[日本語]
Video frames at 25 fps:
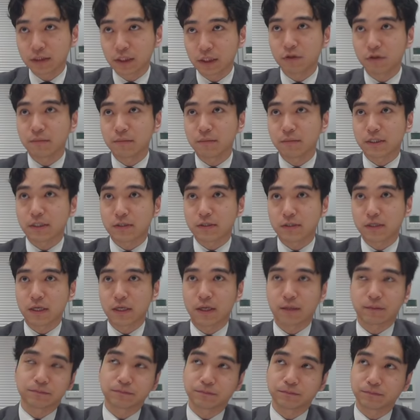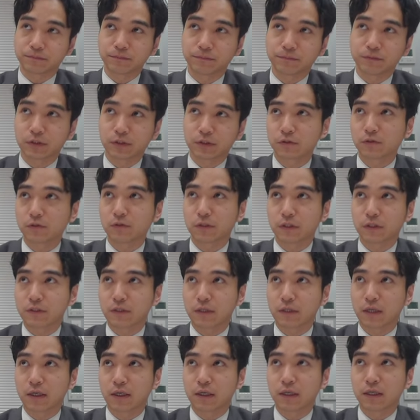例えばですね、そうで
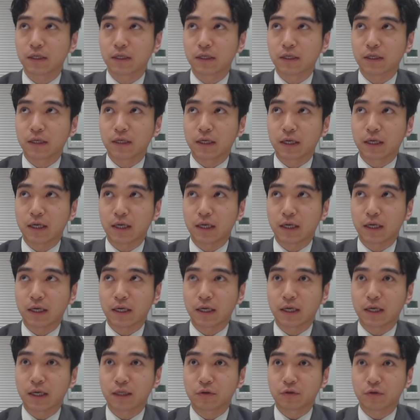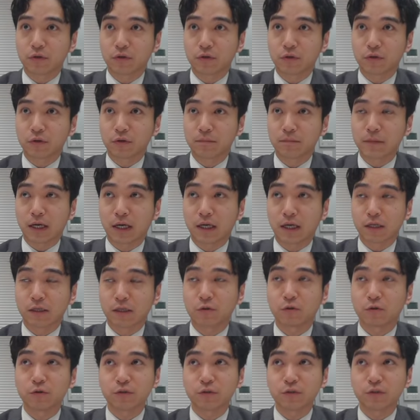すね、えーと、まあ、
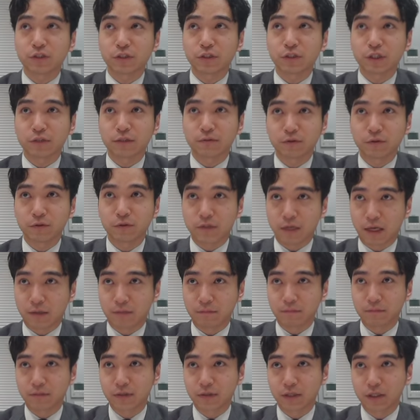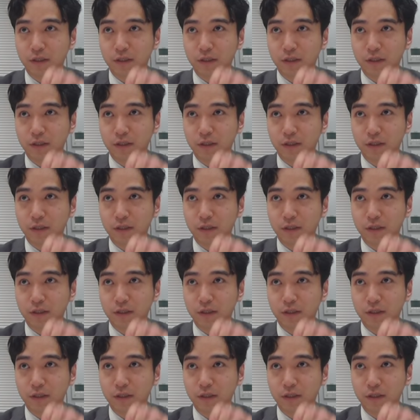購入した不動産、